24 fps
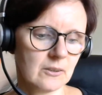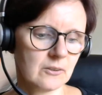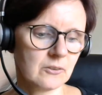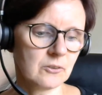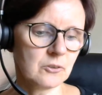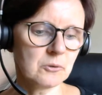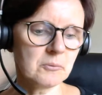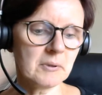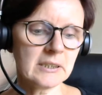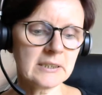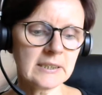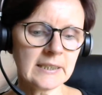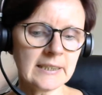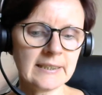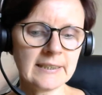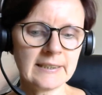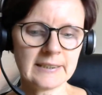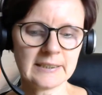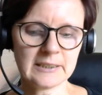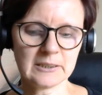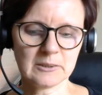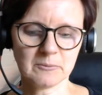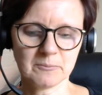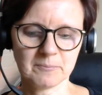Nummer
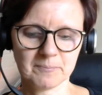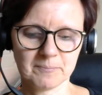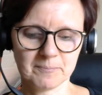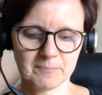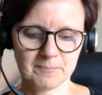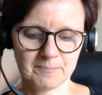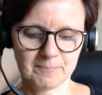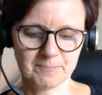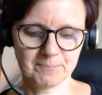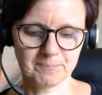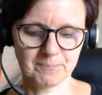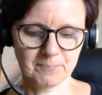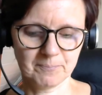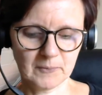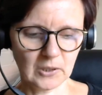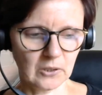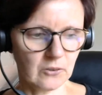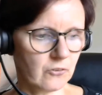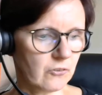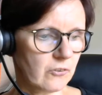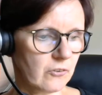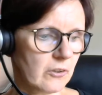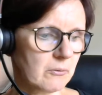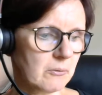3.
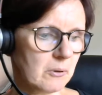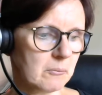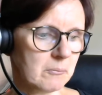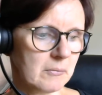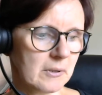Schauen wir